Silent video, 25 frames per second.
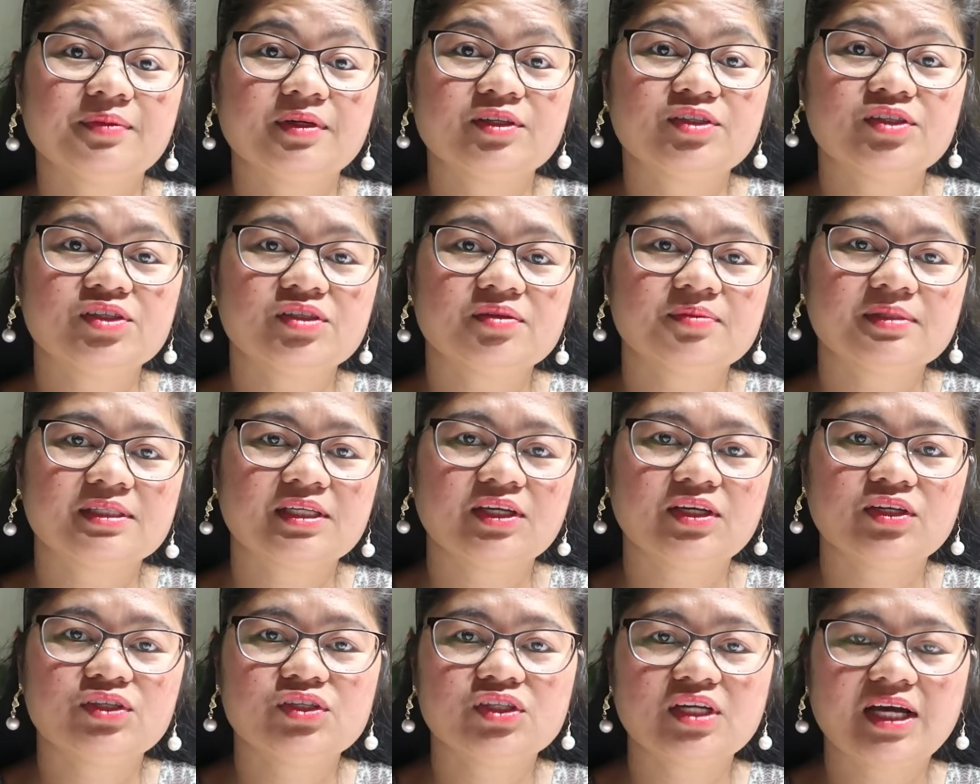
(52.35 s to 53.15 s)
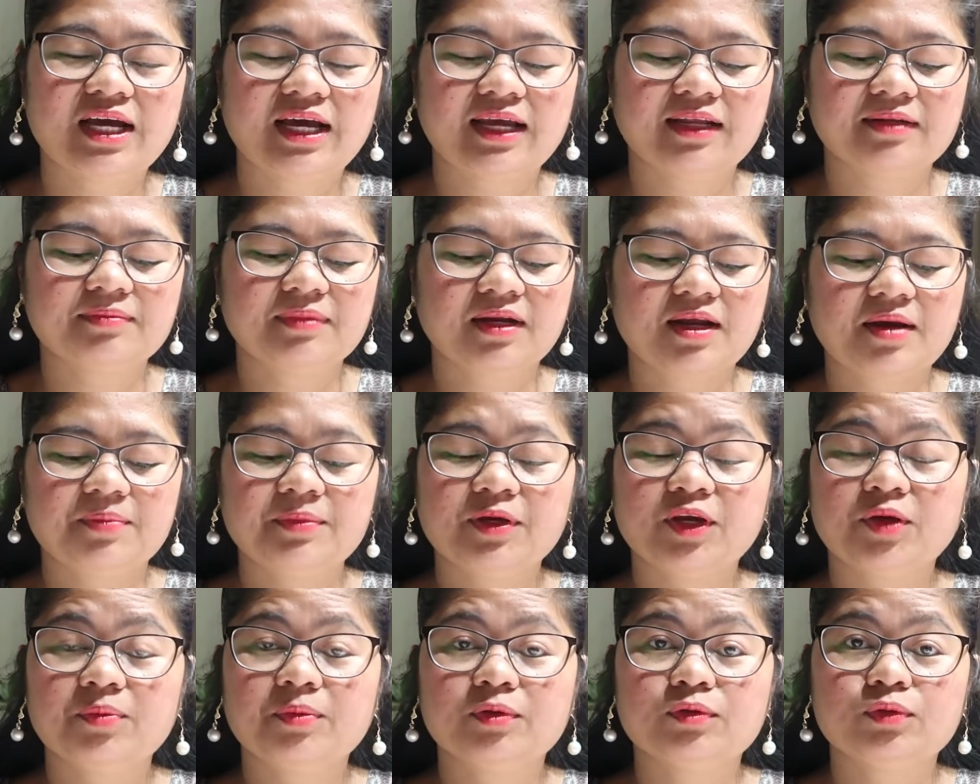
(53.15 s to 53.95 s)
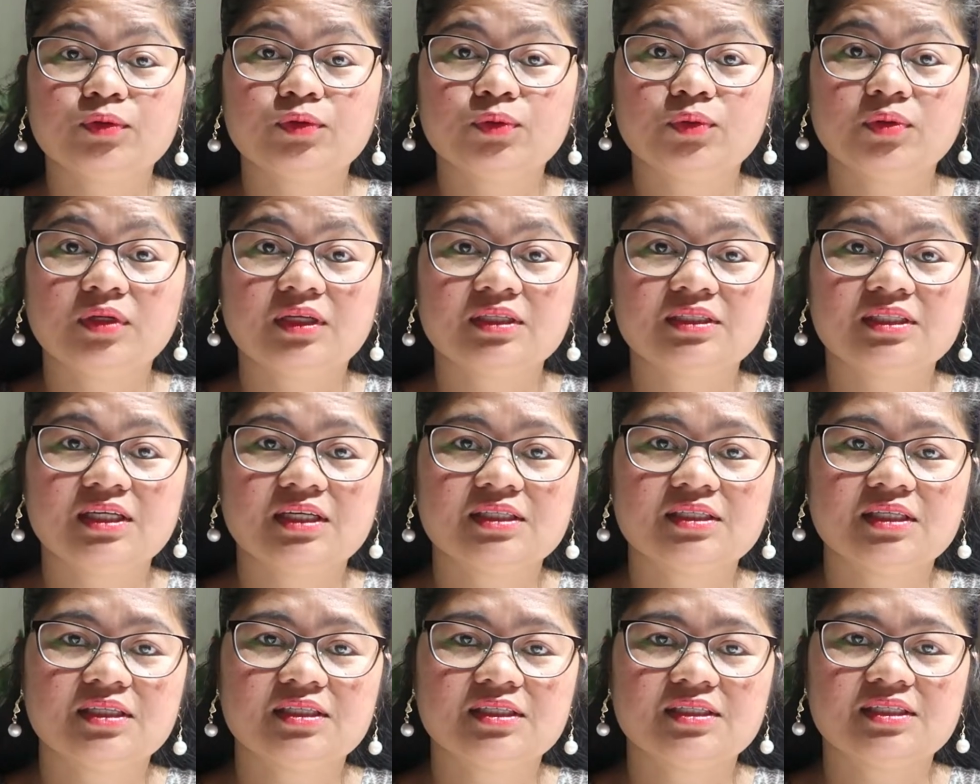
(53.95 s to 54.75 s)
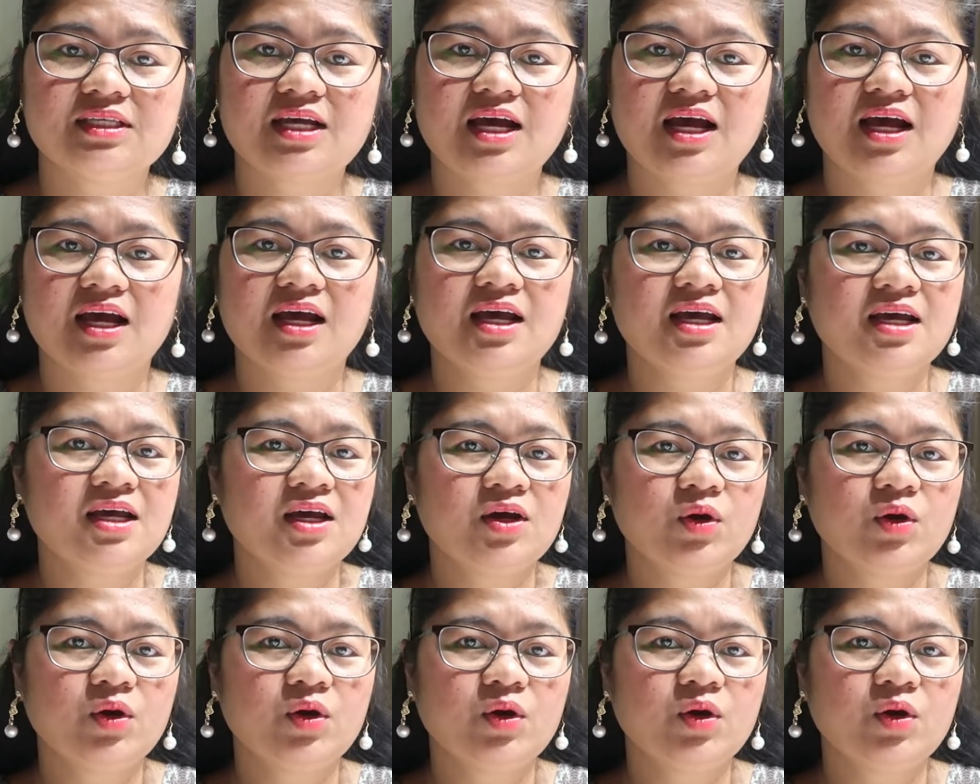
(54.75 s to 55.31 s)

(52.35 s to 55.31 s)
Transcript: mag-chismis kayo dyan. Marami kayong matutunan sa isa't isa.